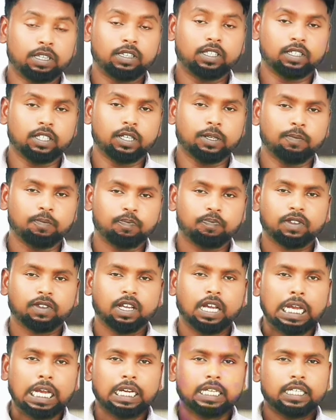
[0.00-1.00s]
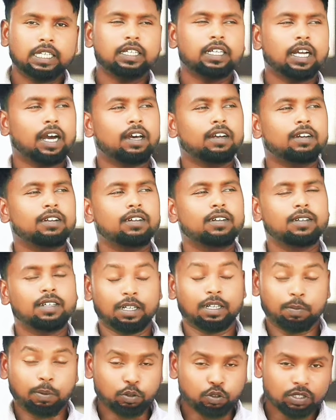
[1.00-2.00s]
मिलती थी कि यार
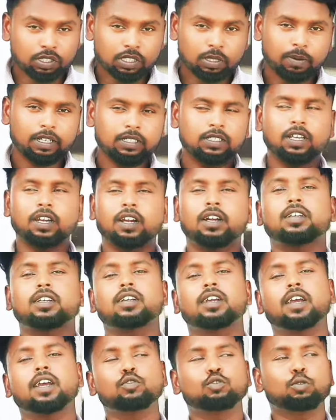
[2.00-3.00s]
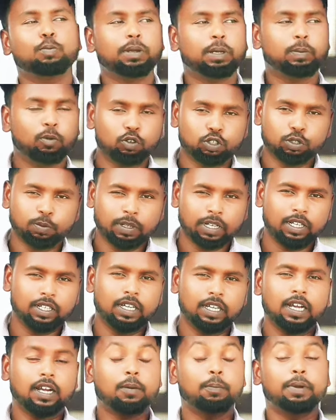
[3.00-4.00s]
एक बहुजन समाज की लड़की है जो बिग बॉस में
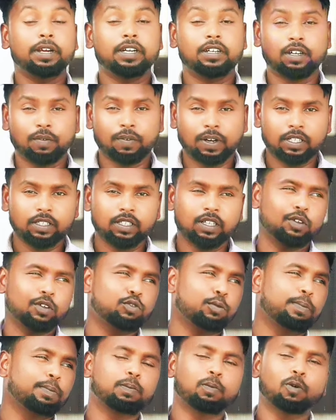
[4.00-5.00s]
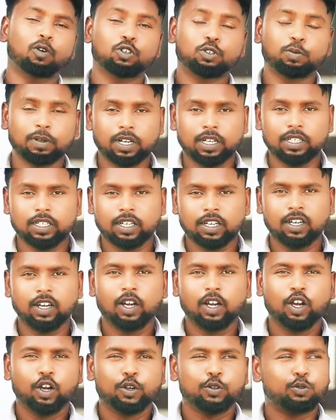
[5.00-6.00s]
गई है कम्बेट वादी है जो बिग बॉस में गई
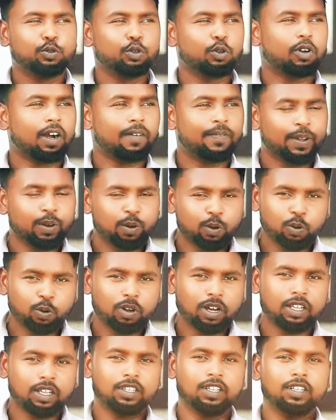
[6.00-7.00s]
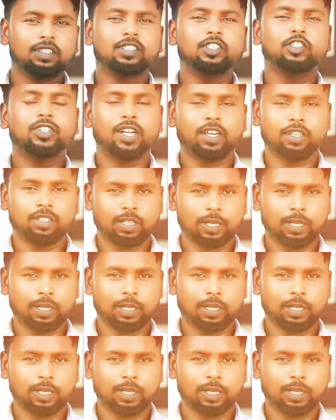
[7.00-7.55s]
है जो काफ़ी लोगों का दिल जीत